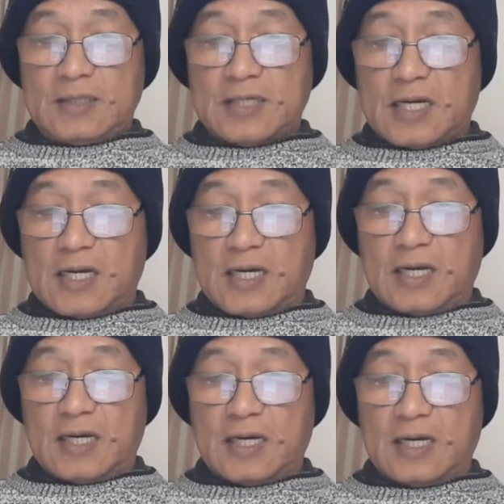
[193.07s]
sa
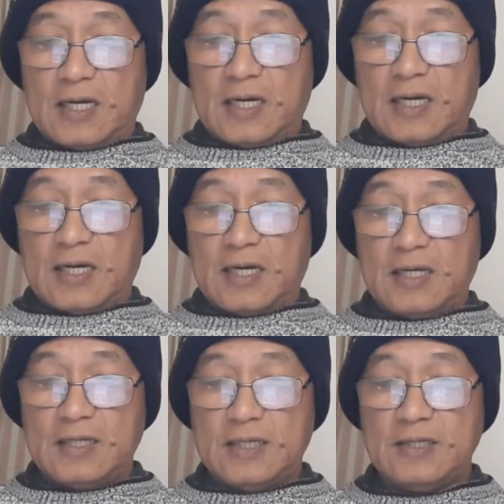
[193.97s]

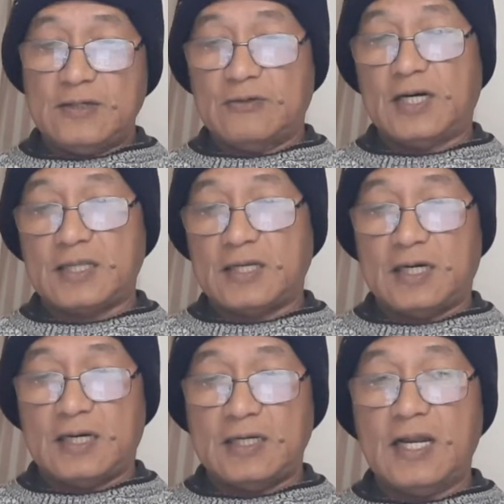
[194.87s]
inyo at
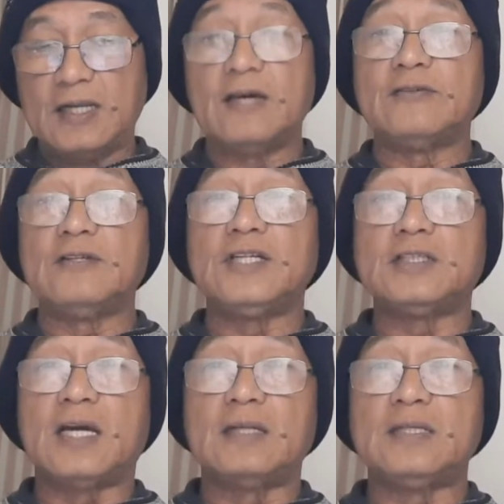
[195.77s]
uh, ilagay ko din
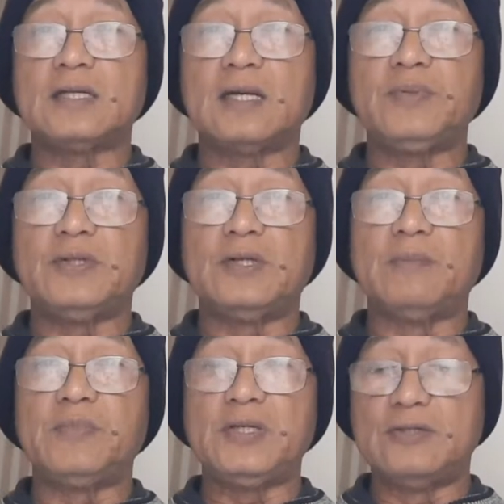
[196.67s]
siya sa description
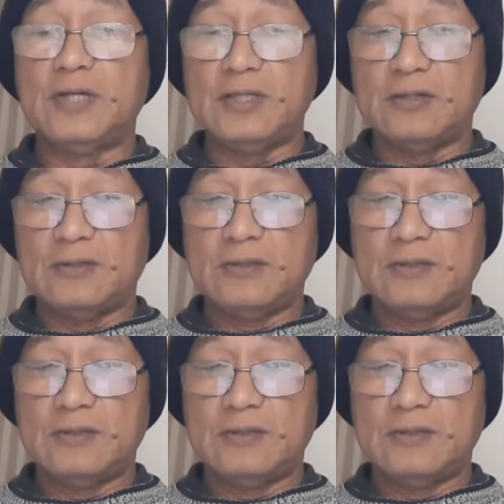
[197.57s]
ng video nito.